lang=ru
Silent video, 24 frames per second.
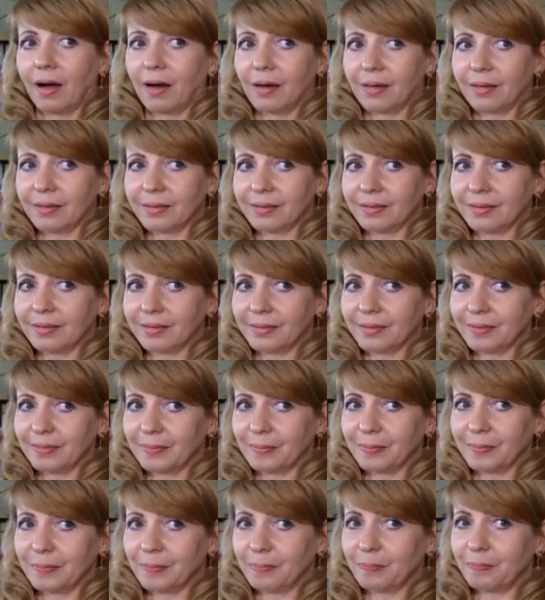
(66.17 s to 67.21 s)
э,
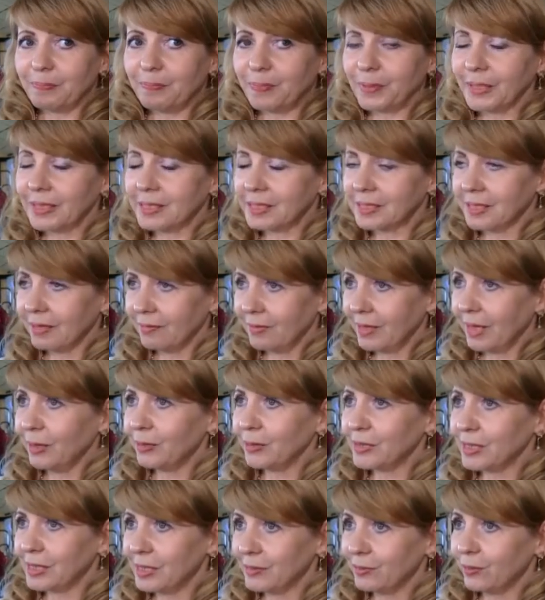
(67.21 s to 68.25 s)

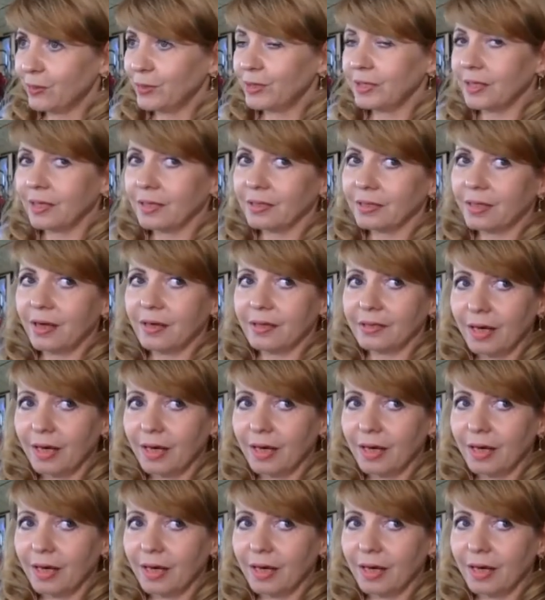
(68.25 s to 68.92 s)
представляют сегодня на